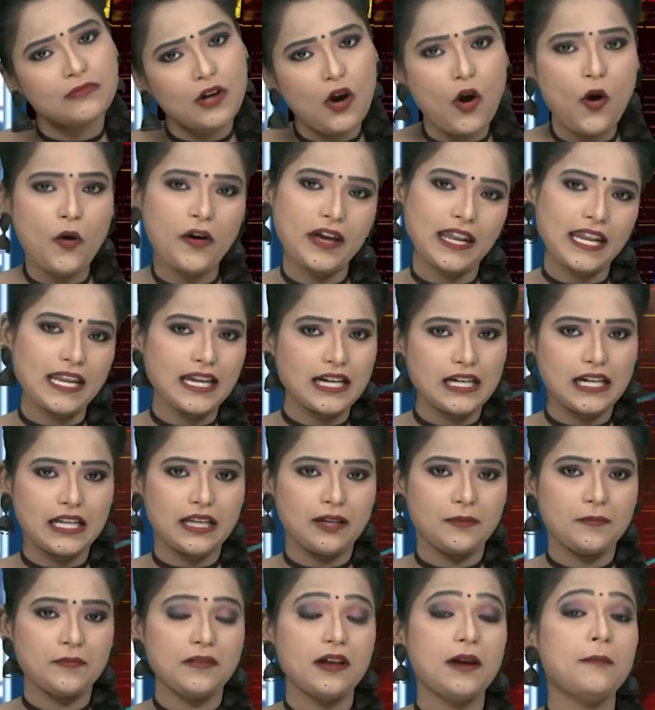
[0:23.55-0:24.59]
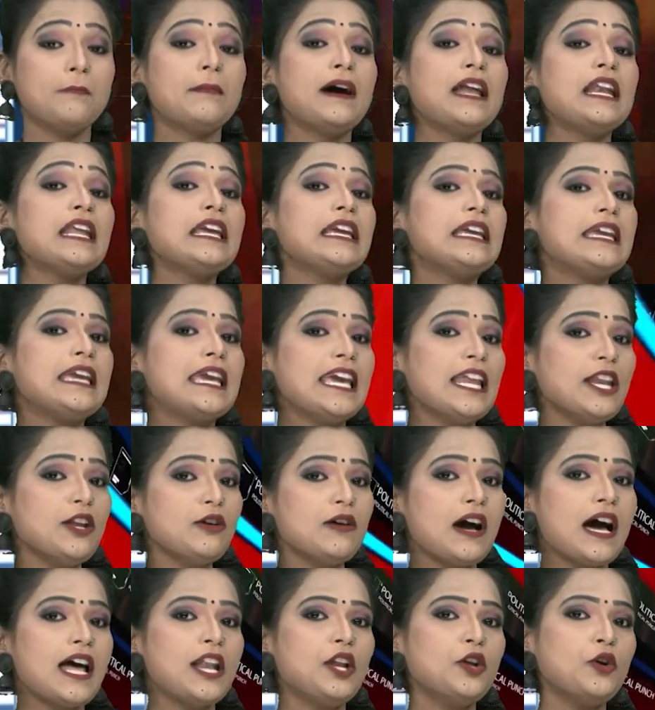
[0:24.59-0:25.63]
ఒకరేనండి మళ్ళీ వీళ్ళు
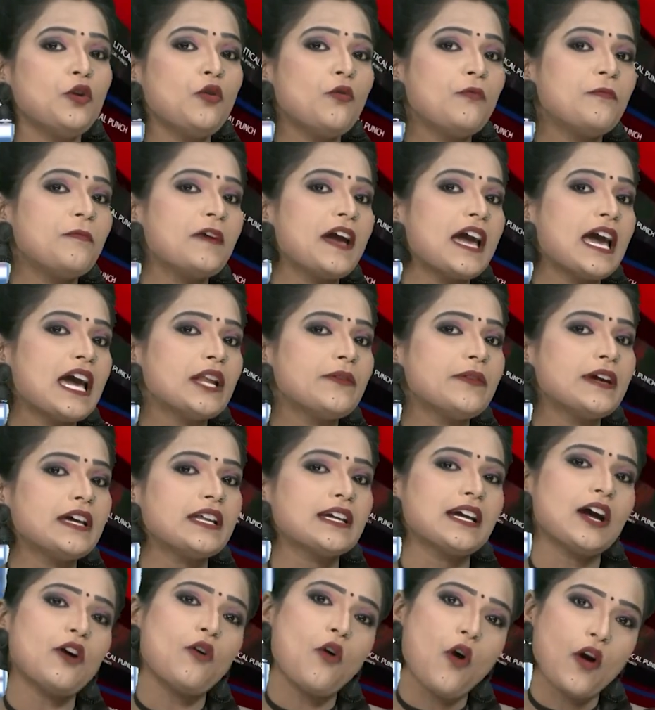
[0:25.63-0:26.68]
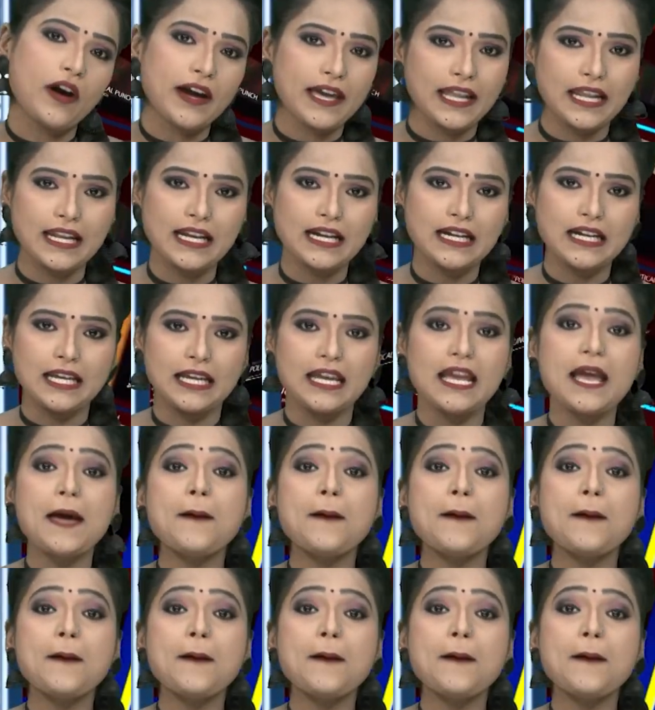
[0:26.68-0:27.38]
వాళ్ళు వేరువేరుగా ఒకరేనండి